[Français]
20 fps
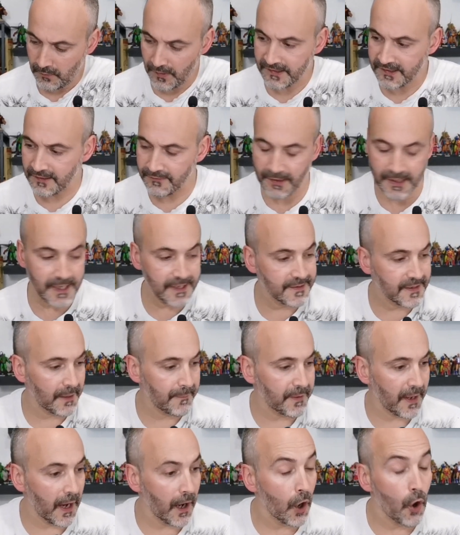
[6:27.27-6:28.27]
Ouais, ça va, il
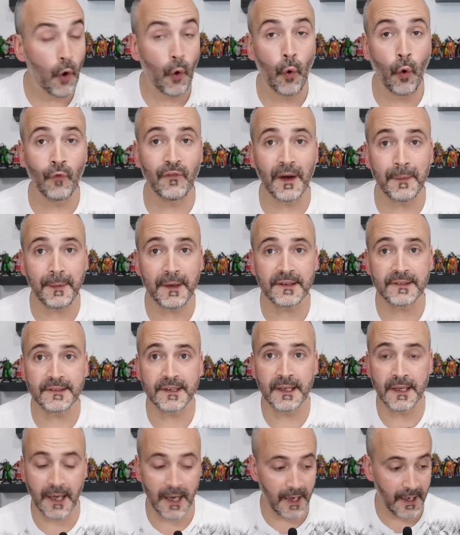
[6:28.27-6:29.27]
tient bien. On va
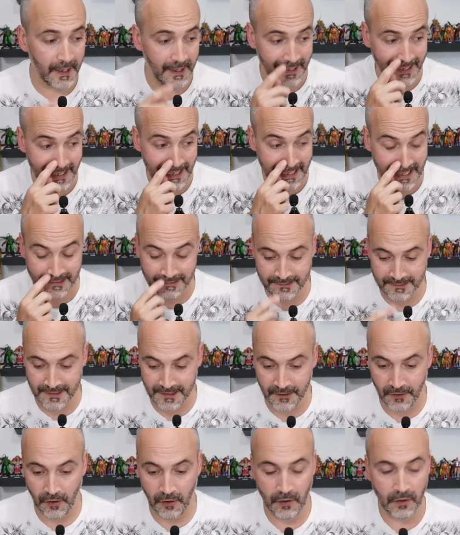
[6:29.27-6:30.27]
passer à
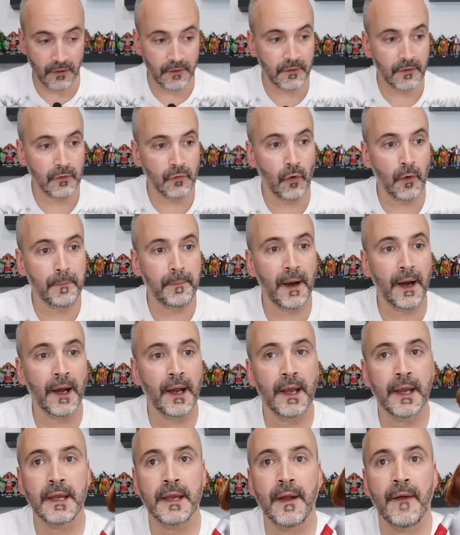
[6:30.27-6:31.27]
Elastigirl. Donc,
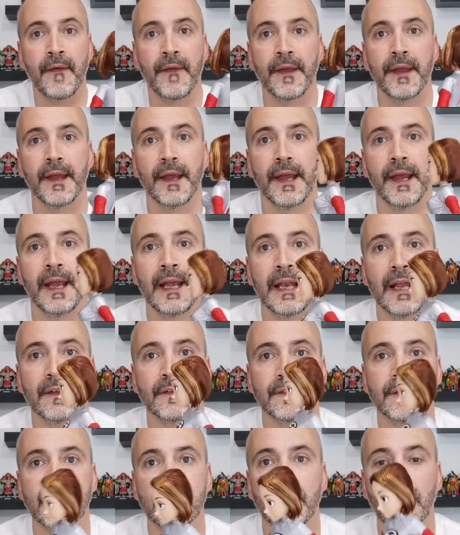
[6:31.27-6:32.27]
pareil,
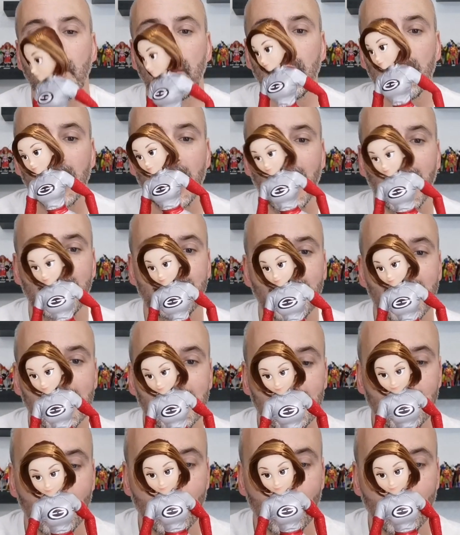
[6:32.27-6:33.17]
Elastigirl avec